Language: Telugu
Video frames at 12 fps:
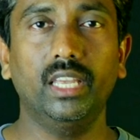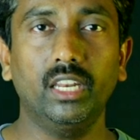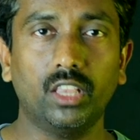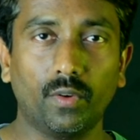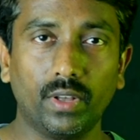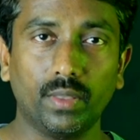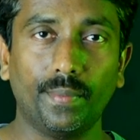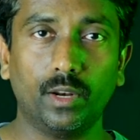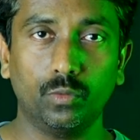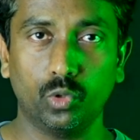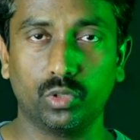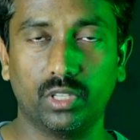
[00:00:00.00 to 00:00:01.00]
దీని తర్వాత
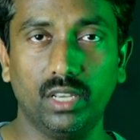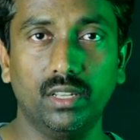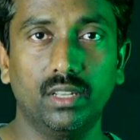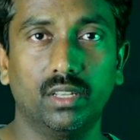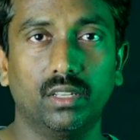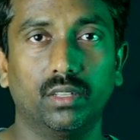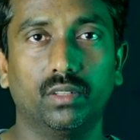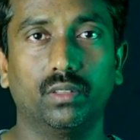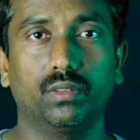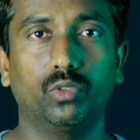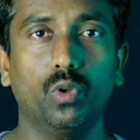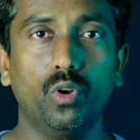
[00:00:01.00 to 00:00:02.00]
మనం చూస్తే
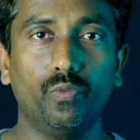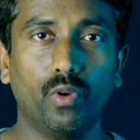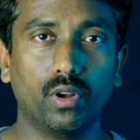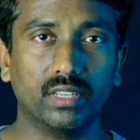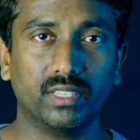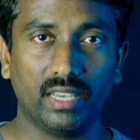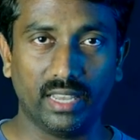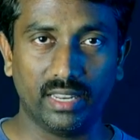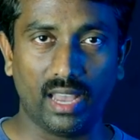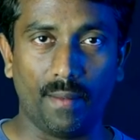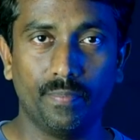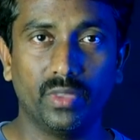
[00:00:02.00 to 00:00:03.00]
జోన్ ఫోకస్
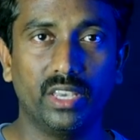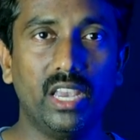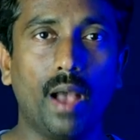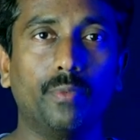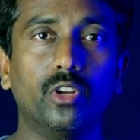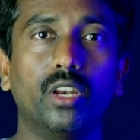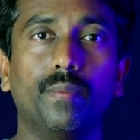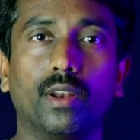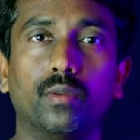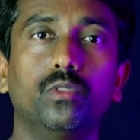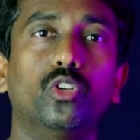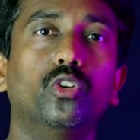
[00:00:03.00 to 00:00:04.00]
ఏరియా ఈ ఆప్షన్ని
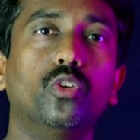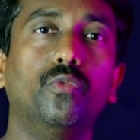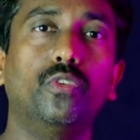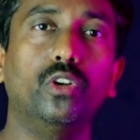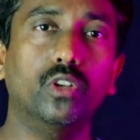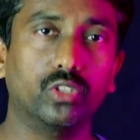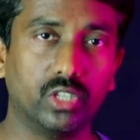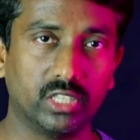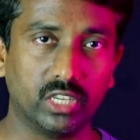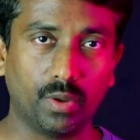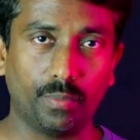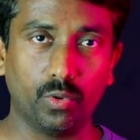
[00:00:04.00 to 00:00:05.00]
మనం యూట్యూబ్ వీడియోస్
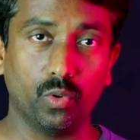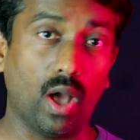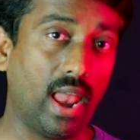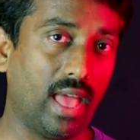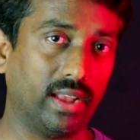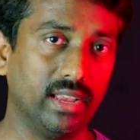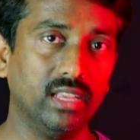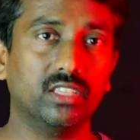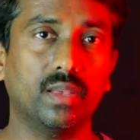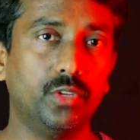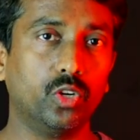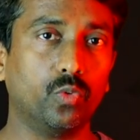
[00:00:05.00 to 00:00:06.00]
చేసేటప్పుడు అలాగే
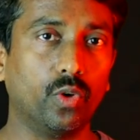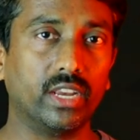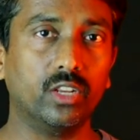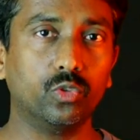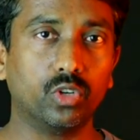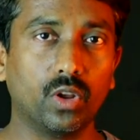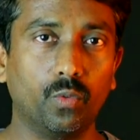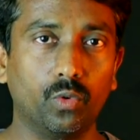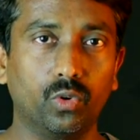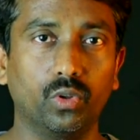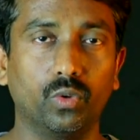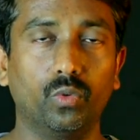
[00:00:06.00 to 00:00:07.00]
సబ్జెక్ట్ ఒకే చోట
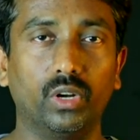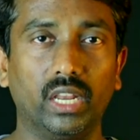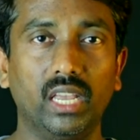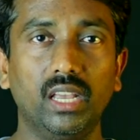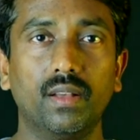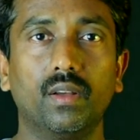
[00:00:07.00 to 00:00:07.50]
ఉంటూ ఉండి